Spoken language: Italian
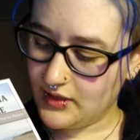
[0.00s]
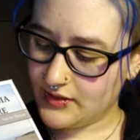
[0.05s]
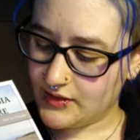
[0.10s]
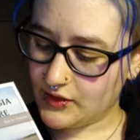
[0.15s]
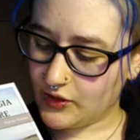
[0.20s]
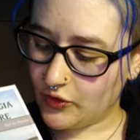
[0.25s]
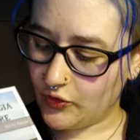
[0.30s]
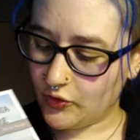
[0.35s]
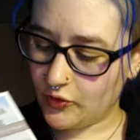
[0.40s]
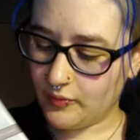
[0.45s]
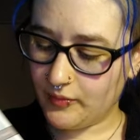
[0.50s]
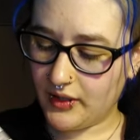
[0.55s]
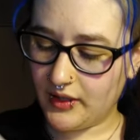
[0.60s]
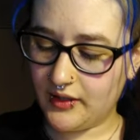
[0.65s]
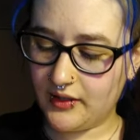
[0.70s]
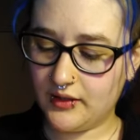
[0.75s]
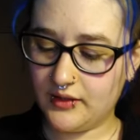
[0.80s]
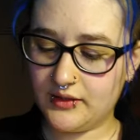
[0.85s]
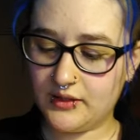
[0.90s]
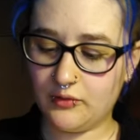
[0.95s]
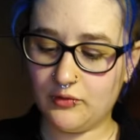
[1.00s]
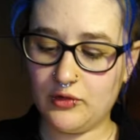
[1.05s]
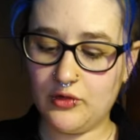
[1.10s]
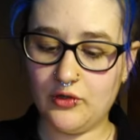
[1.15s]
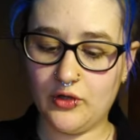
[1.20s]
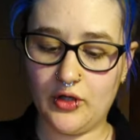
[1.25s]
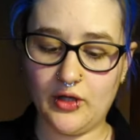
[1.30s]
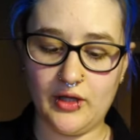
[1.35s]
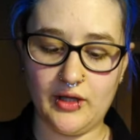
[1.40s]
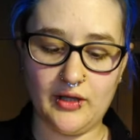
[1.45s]
Siccome da
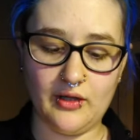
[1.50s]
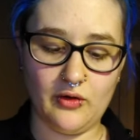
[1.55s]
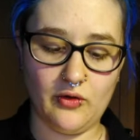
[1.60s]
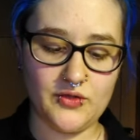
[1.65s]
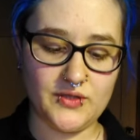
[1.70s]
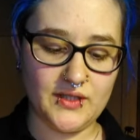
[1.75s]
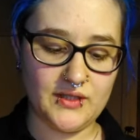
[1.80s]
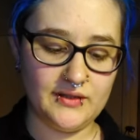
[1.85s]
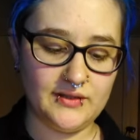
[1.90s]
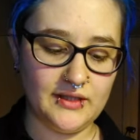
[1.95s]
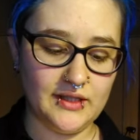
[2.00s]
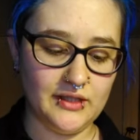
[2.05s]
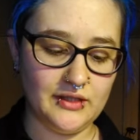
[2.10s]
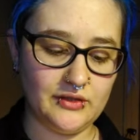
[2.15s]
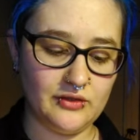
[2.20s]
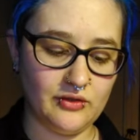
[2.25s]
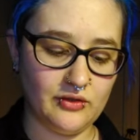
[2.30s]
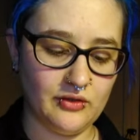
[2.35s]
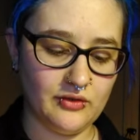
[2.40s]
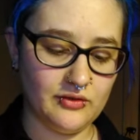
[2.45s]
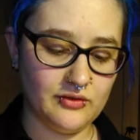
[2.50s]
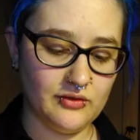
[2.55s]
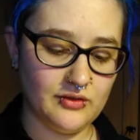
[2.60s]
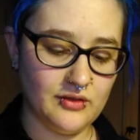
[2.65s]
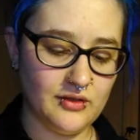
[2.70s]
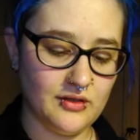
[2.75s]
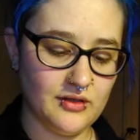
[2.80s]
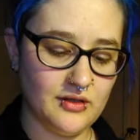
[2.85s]
quello che ho sentito